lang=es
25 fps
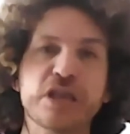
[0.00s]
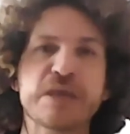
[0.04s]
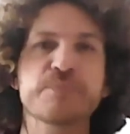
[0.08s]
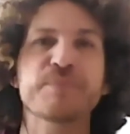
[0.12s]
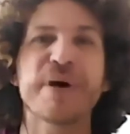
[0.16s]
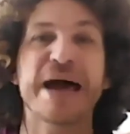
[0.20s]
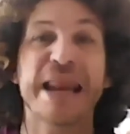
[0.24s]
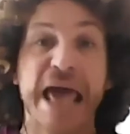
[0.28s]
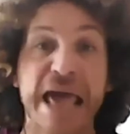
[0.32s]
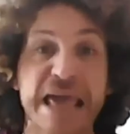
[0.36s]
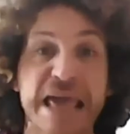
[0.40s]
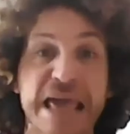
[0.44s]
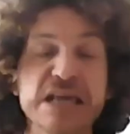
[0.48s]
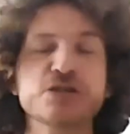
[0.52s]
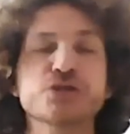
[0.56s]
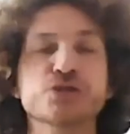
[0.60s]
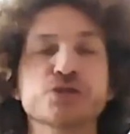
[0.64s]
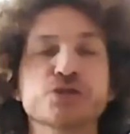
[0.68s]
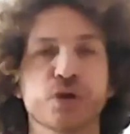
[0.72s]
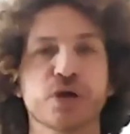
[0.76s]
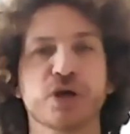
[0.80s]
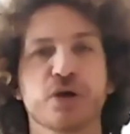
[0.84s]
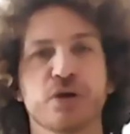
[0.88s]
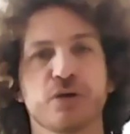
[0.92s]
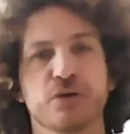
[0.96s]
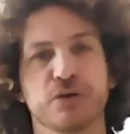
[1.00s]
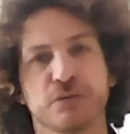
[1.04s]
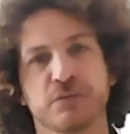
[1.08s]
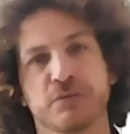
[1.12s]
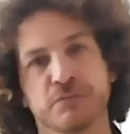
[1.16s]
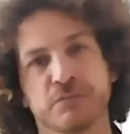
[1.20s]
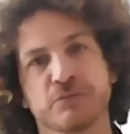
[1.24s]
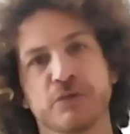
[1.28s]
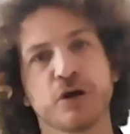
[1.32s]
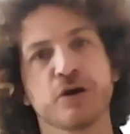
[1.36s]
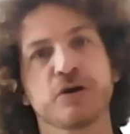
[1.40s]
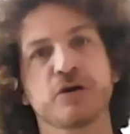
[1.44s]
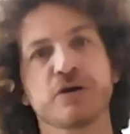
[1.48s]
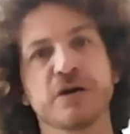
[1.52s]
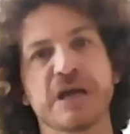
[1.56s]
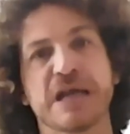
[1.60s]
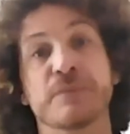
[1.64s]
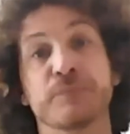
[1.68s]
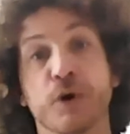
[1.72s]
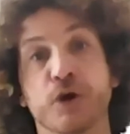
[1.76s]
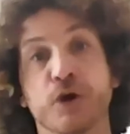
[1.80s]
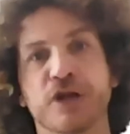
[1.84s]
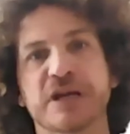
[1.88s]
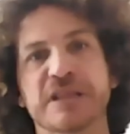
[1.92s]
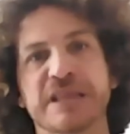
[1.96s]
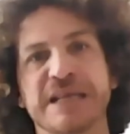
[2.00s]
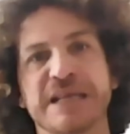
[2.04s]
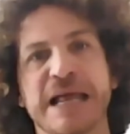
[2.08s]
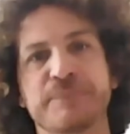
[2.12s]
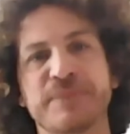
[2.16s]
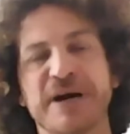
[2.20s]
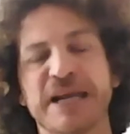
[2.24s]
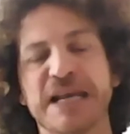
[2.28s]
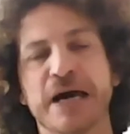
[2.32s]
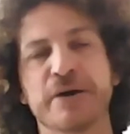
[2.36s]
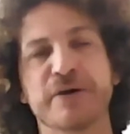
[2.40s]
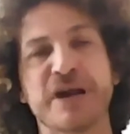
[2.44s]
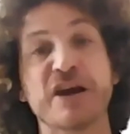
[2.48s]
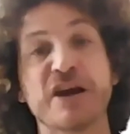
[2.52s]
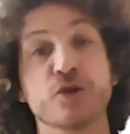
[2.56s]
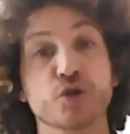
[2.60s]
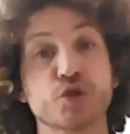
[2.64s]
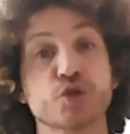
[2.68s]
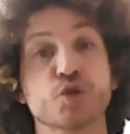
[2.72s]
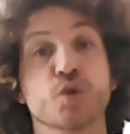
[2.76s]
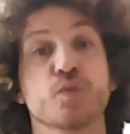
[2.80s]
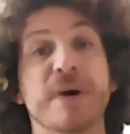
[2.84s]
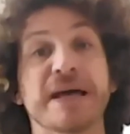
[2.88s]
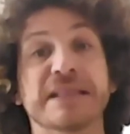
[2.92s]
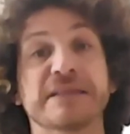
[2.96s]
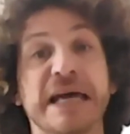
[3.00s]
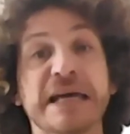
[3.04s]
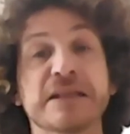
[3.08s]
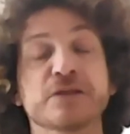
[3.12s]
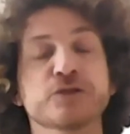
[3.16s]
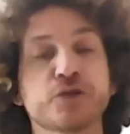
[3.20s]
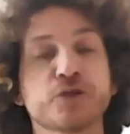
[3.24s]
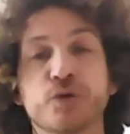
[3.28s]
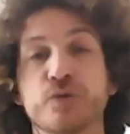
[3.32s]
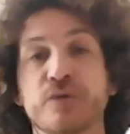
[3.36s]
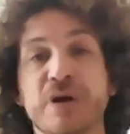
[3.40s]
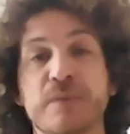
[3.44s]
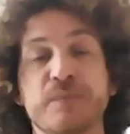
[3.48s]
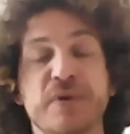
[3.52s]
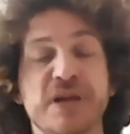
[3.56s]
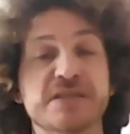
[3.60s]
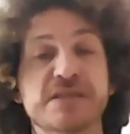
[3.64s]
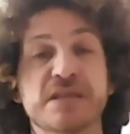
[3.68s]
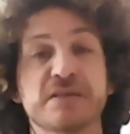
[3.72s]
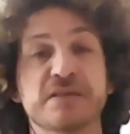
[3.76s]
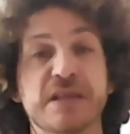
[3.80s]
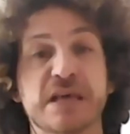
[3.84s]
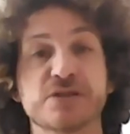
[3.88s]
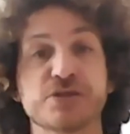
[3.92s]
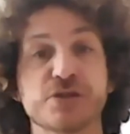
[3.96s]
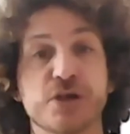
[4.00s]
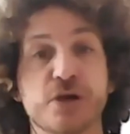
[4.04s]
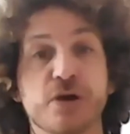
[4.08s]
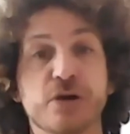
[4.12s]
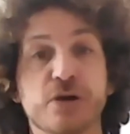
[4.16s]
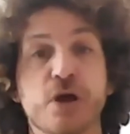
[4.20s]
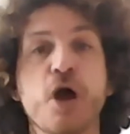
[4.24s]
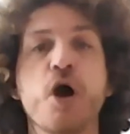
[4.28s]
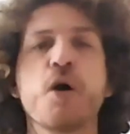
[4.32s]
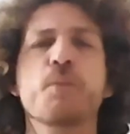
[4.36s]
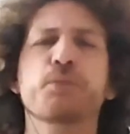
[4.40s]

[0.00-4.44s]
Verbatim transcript: Y para eso ¿no? el poder de la palabra nos suma tanto en una presentación.